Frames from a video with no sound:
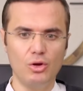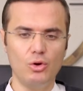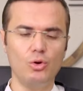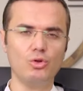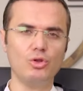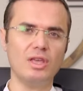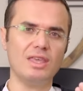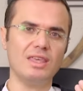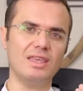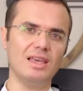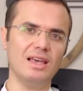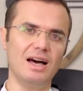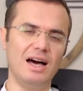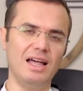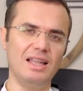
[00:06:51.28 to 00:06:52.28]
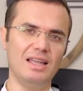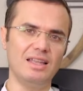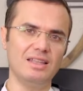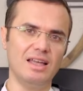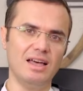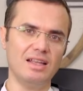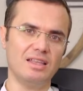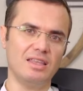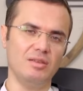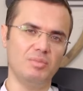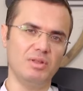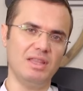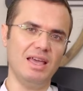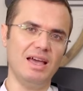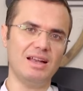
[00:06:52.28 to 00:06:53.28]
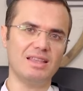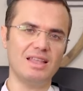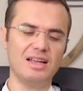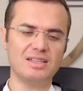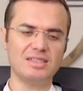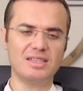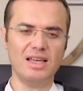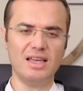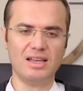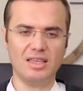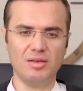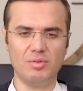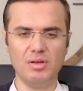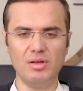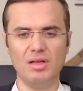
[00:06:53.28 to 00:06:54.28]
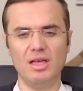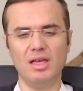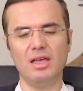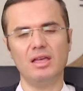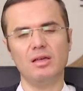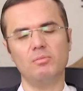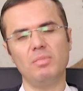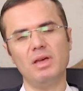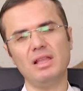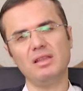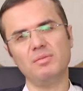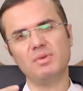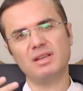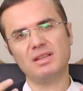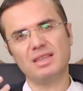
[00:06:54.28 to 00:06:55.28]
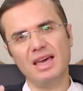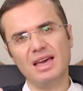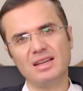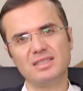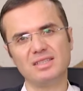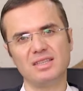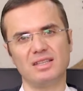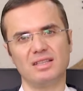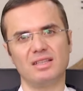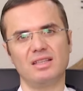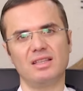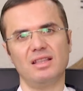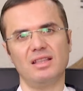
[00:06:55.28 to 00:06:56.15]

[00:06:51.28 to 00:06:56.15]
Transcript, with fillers: Öteki alanlar gibi, diğer dersler gibi belli bir dersin,